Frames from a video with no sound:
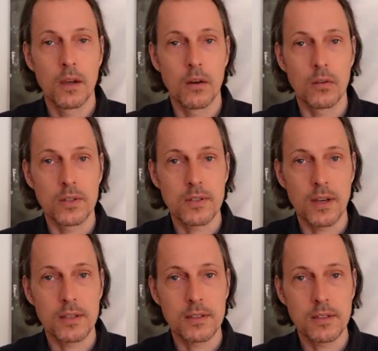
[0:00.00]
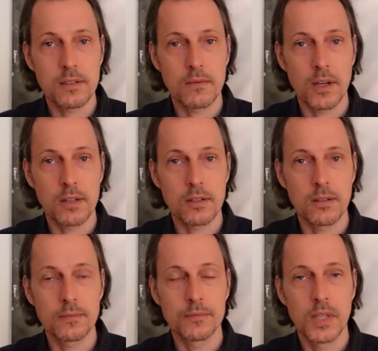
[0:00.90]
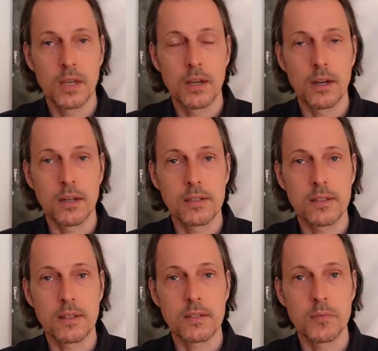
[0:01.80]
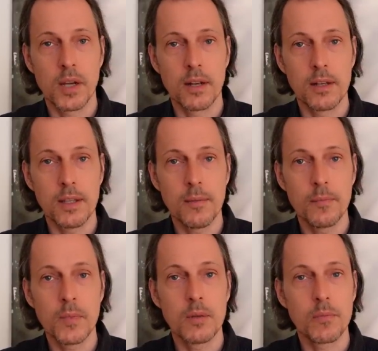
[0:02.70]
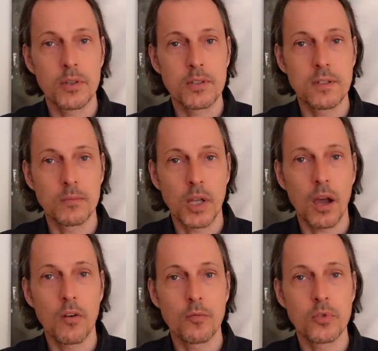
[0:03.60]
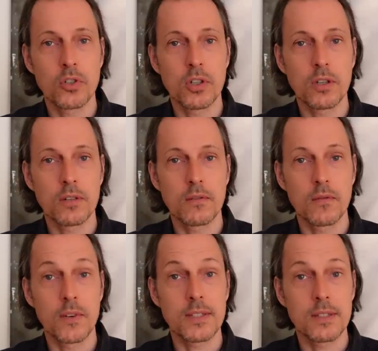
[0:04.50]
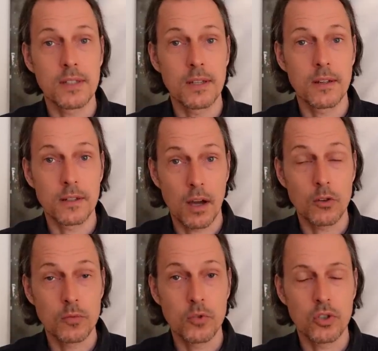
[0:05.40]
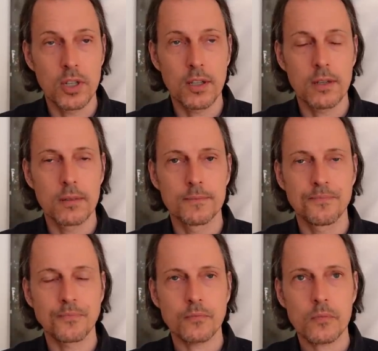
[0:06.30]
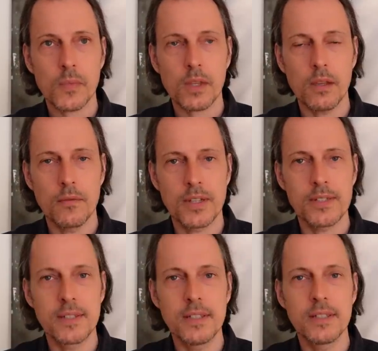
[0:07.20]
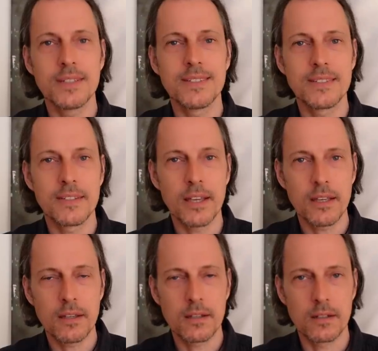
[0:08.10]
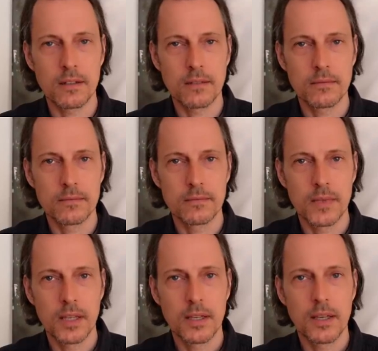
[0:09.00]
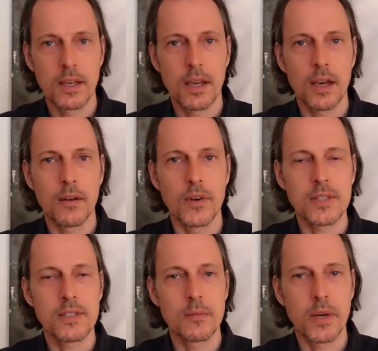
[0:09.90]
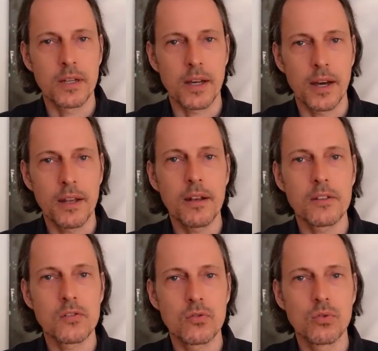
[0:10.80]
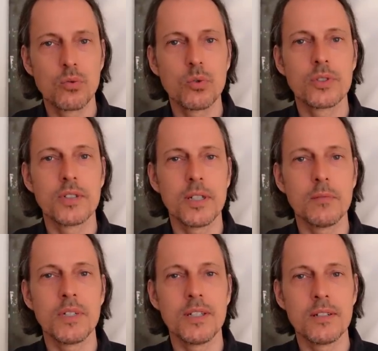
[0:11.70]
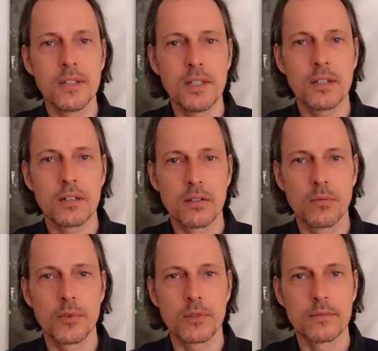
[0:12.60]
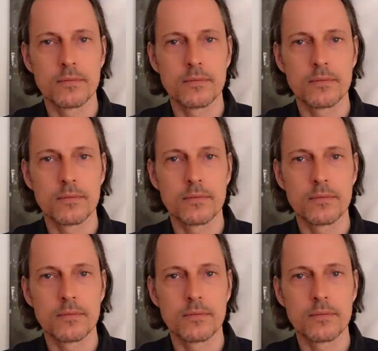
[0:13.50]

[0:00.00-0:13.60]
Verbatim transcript: Und das heißt nichts weiter, als dass mein Leben im Prinzip darauf besteht, was daraus besteht, was ich denke, was jemand anders tut, dem ich näher komme.